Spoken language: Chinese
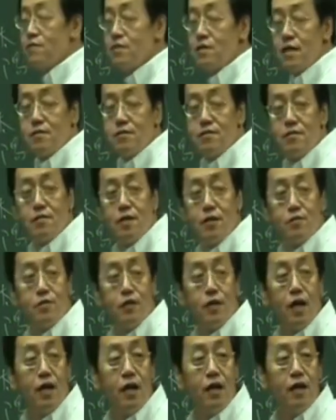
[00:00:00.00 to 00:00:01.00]
开始这样就
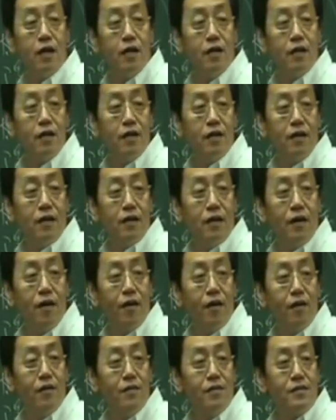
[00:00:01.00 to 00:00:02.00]
上去了，
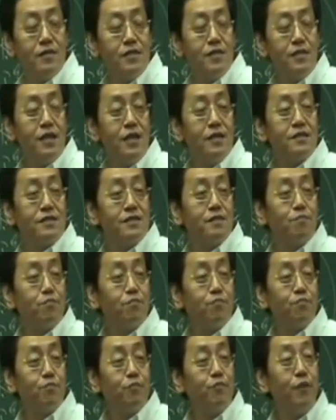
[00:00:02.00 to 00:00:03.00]
啊，经验
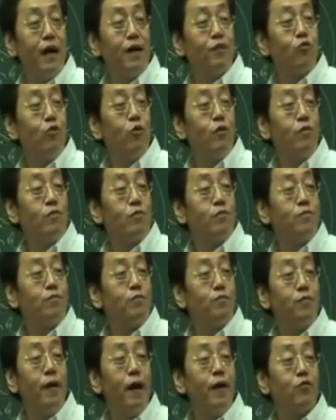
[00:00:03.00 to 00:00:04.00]
值不怕多，
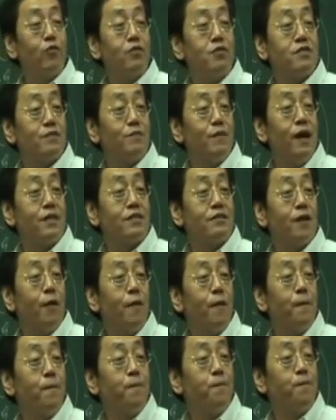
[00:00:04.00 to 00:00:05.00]
不怕多只怕
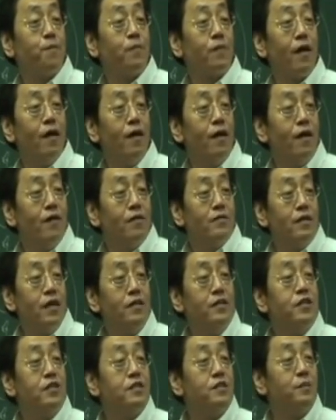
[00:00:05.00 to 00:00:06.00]
少，
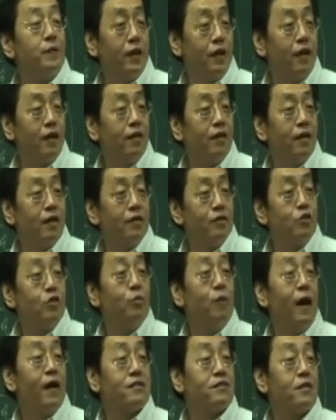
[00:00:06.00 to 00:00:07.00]
人体是平衡的，
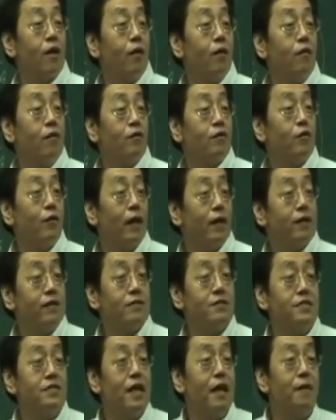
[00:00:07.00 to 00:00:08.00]
就怕少，对
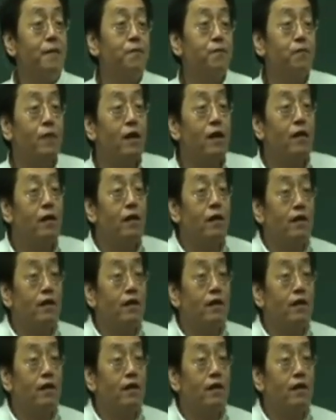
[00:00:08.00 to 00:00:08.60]
吧？你既然